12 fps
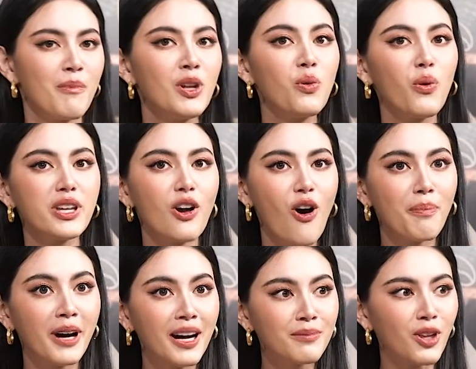ไม่รู้ว่ายอด
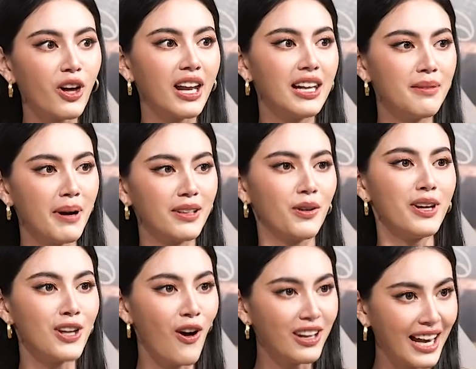เพิ่มตอนนั้นหรือเปล่าแต่ว่า
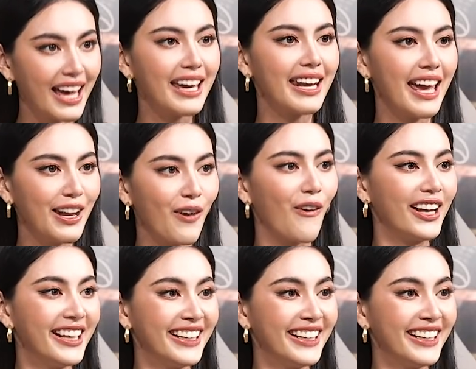ยอดไลค์อะแน่นอน